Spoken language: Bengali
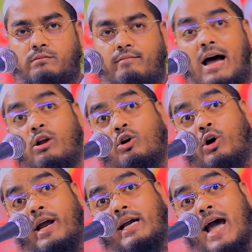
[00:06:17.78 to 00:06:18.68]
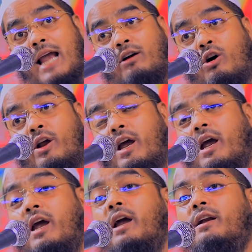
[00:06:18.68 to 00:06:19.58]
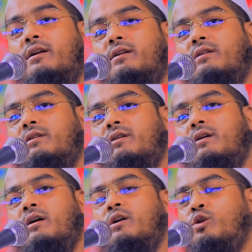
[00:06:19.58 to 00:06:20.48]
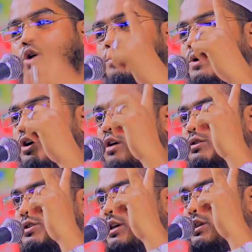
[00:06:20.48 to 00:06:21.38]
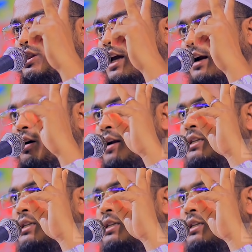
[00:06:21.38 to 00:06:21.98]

ভালো করে খেয়াল করেন নবীগণ সিদ্দিকগণ